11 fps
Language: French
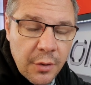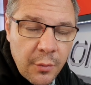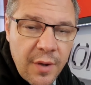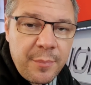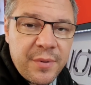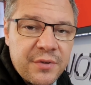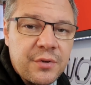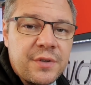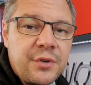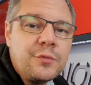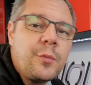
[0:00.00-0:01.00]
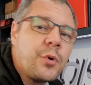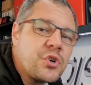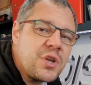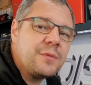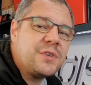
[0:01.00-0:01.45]
Oui, parce que c'est le nouveau
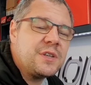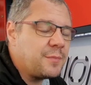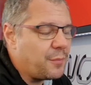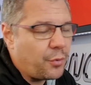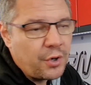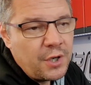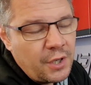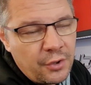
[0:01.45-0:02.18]
projet M6. Mais bon,